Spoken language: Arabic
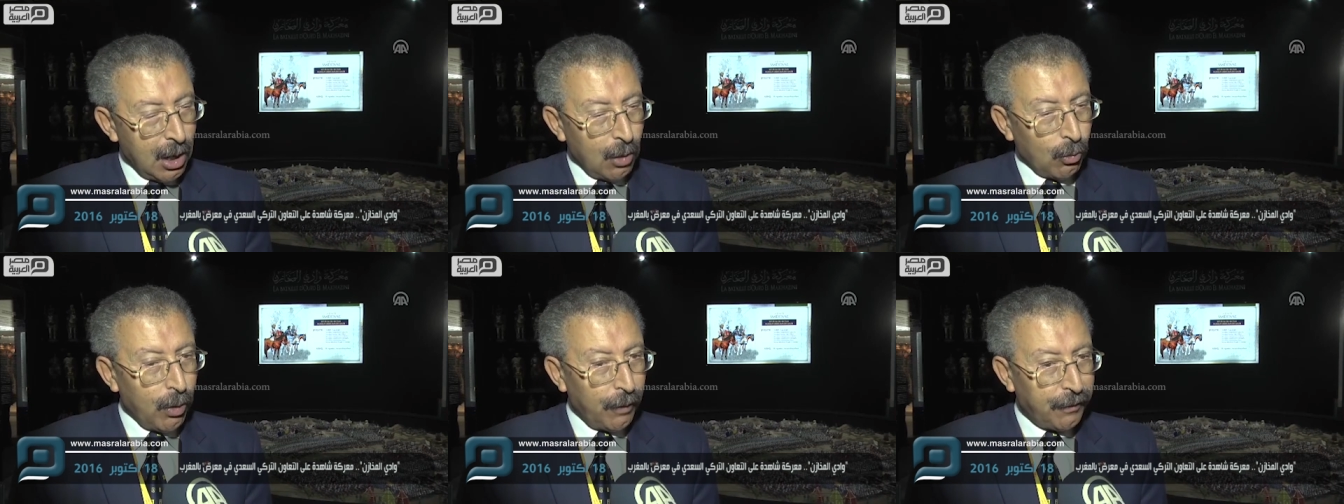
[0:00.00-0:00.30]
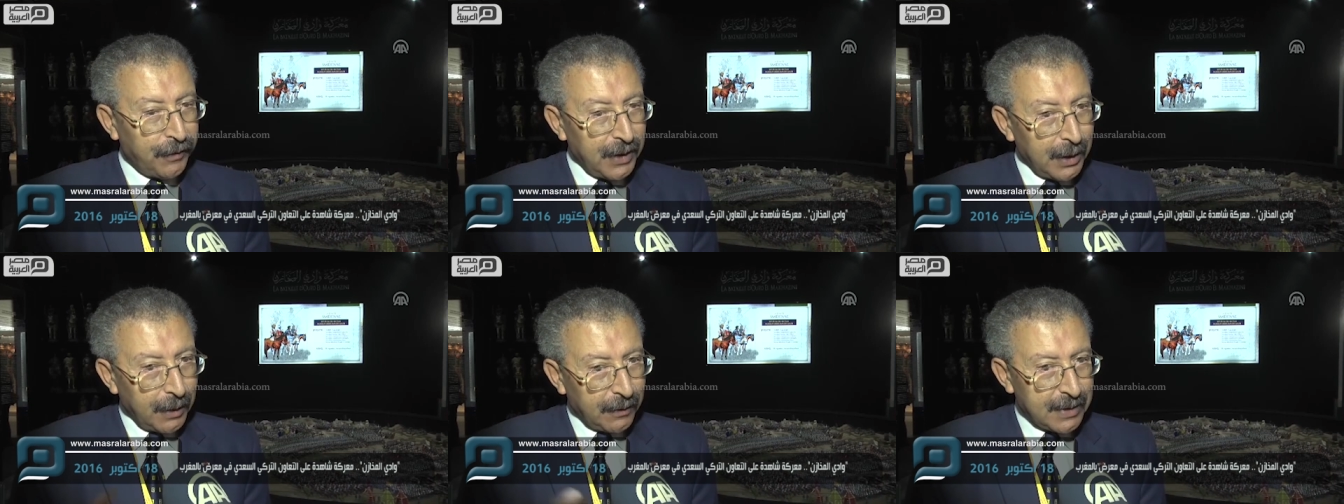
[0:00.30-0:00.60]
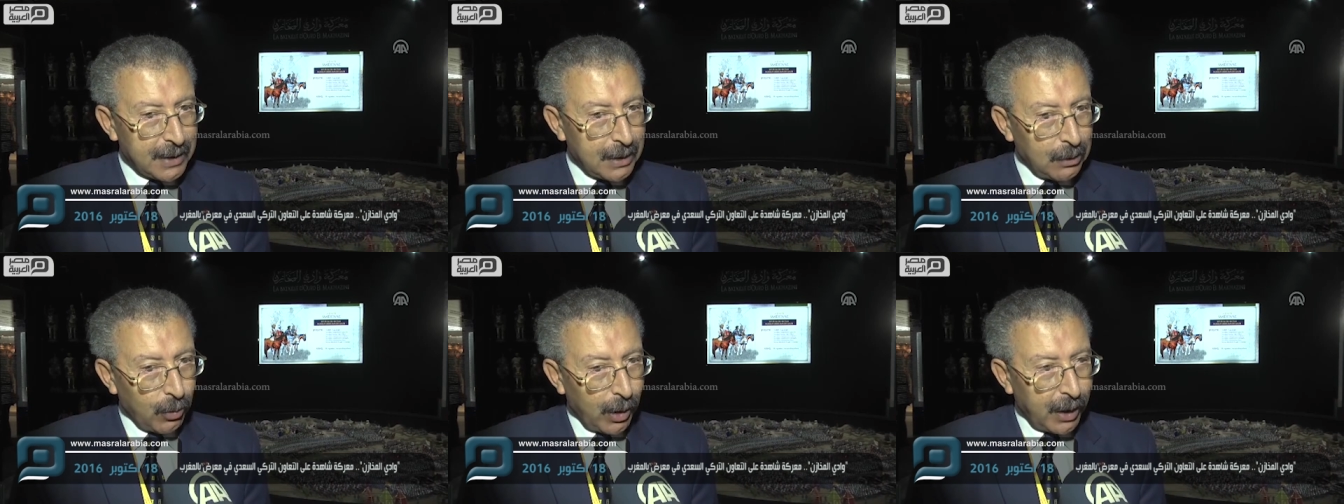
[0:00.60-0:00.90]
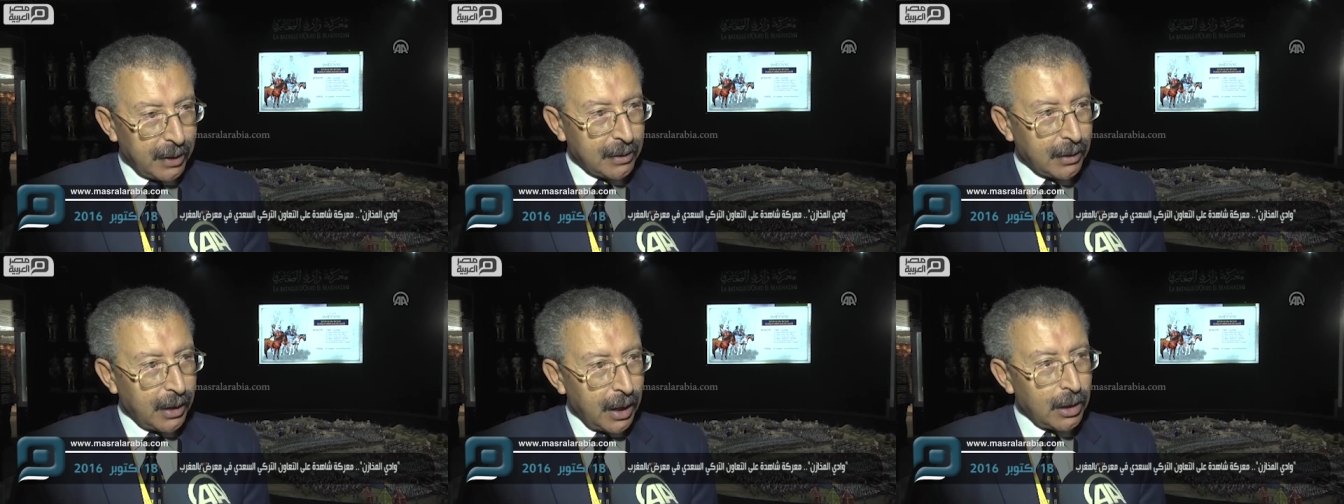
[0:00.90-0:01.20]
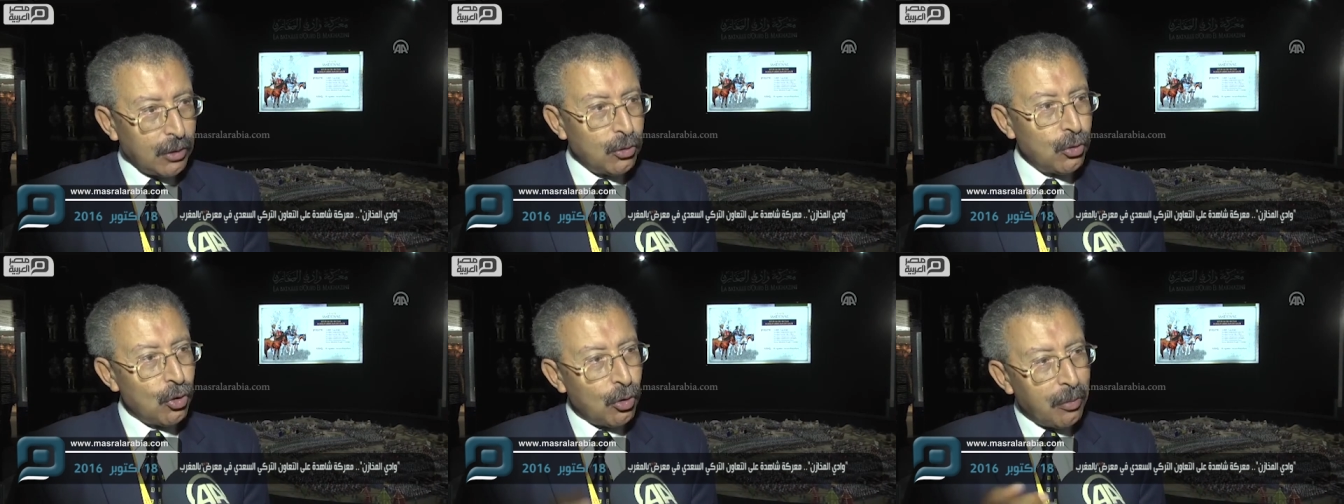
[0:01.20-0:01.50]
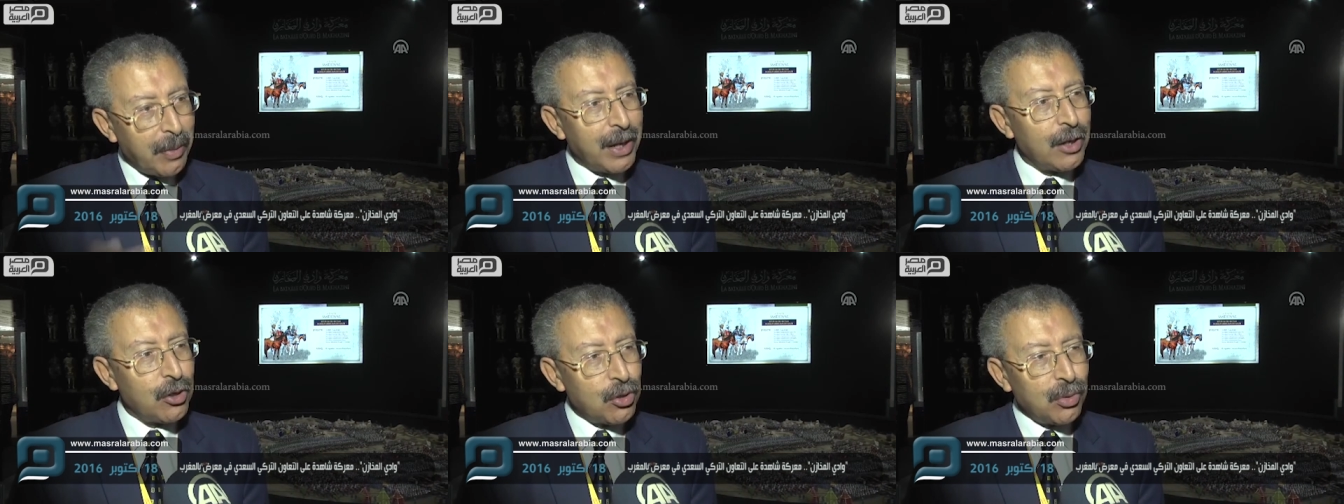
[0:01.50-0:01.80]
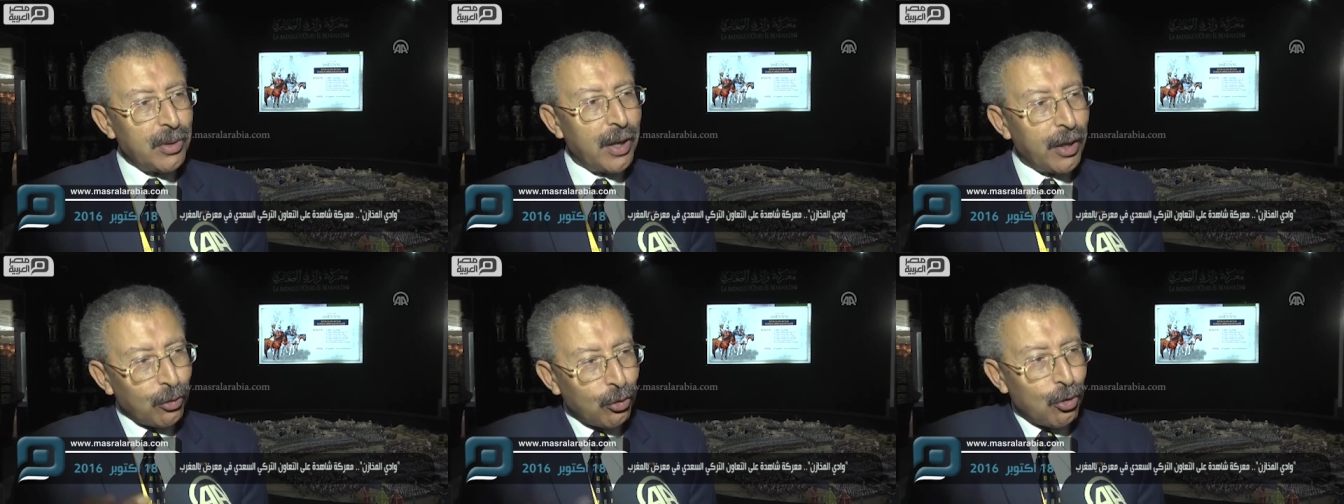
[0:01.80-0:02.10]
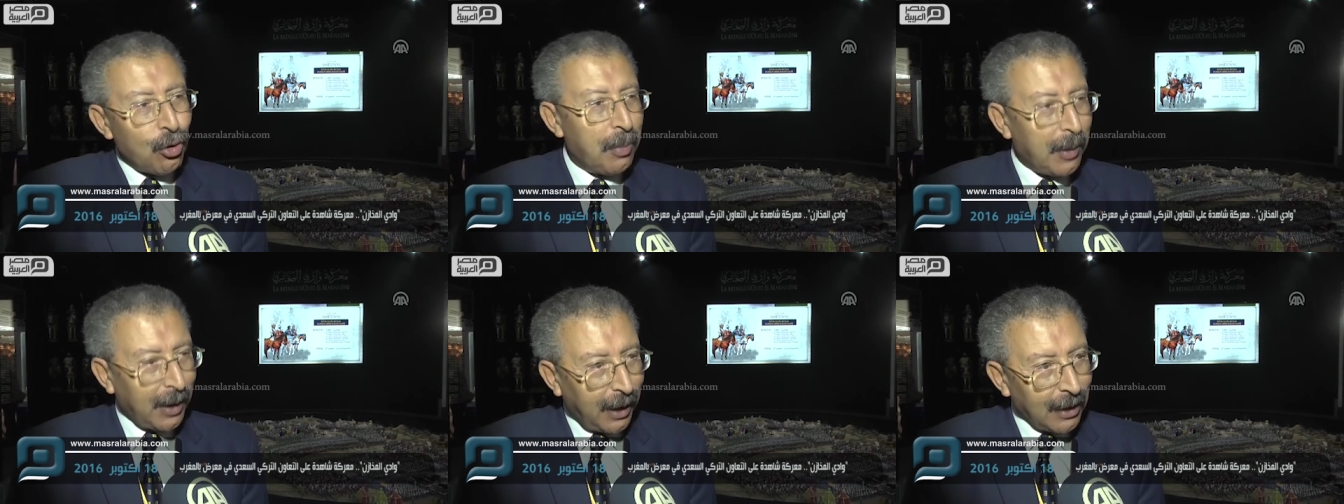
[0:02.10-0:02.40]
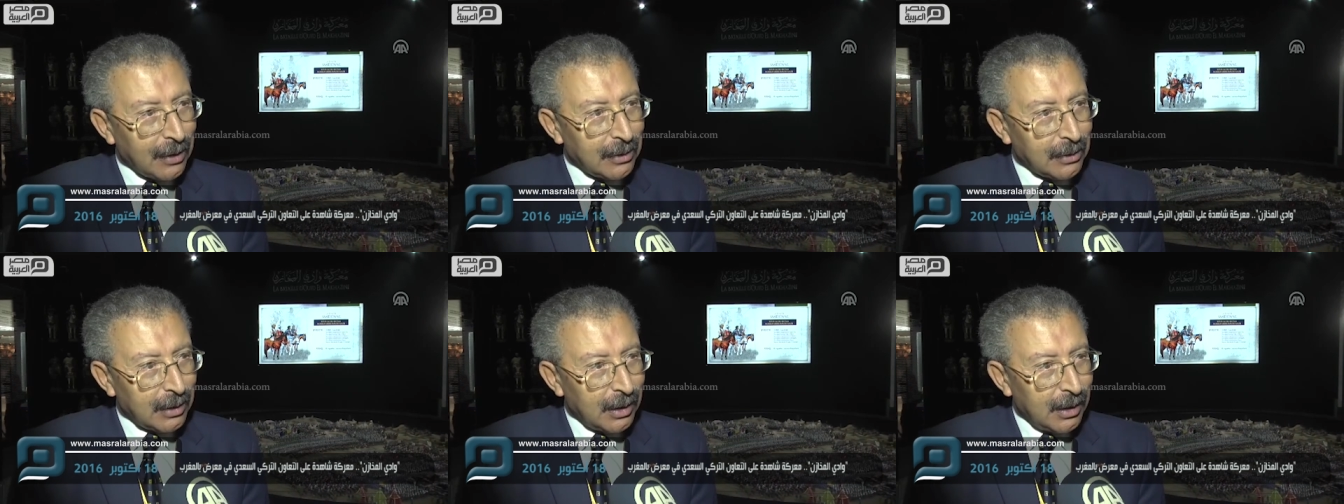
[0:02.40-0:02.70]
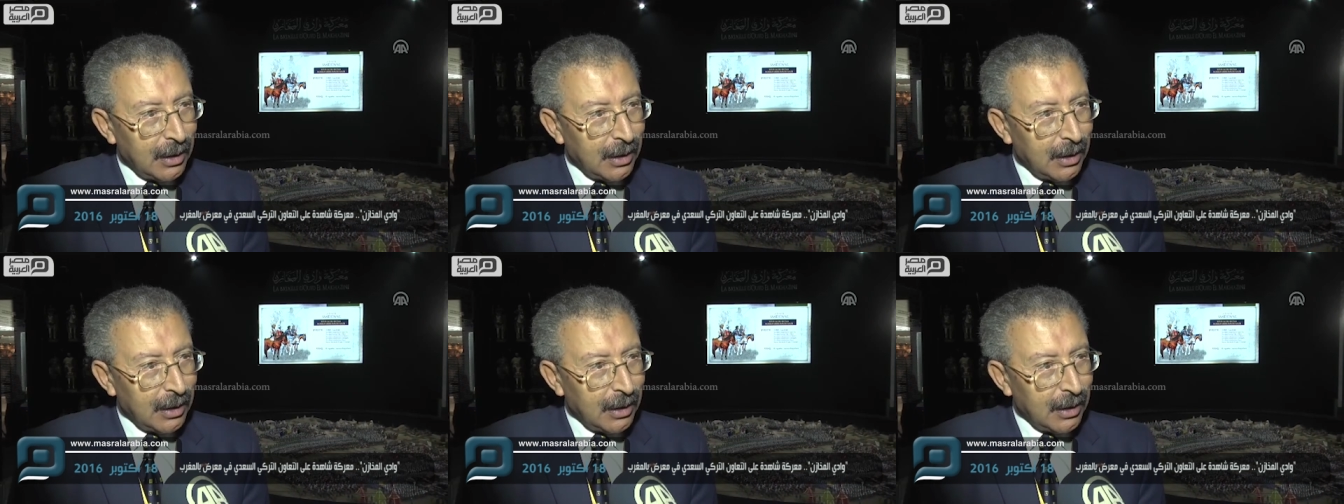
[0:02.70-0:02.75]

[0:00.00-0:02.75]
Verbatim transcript: وفي نفس الوقت كانوا يمارسون ركوب الخيل